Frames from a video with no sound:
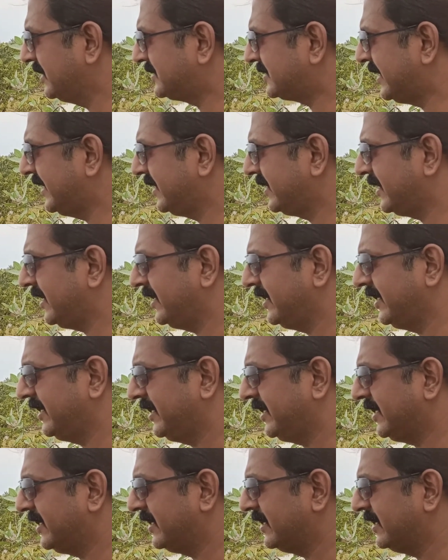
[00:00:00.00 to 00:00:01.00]
ரிஸ்க் எடுக்கிறது
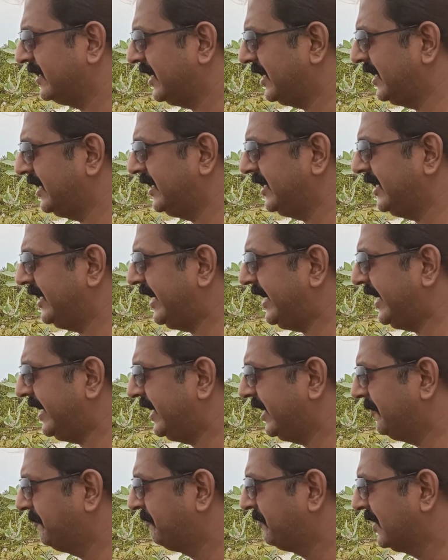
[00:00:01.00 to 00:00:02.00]
நல்லதில்லை
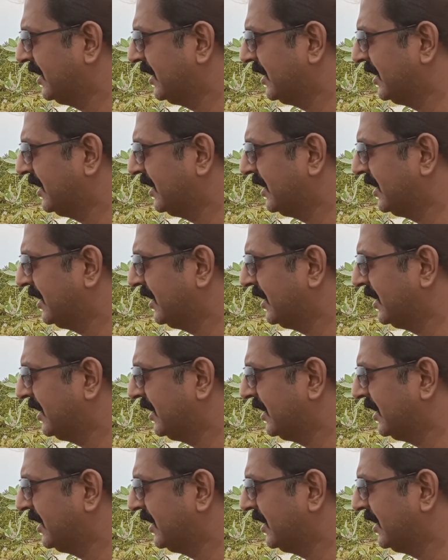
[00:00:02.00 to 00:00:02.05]
ஏன்னா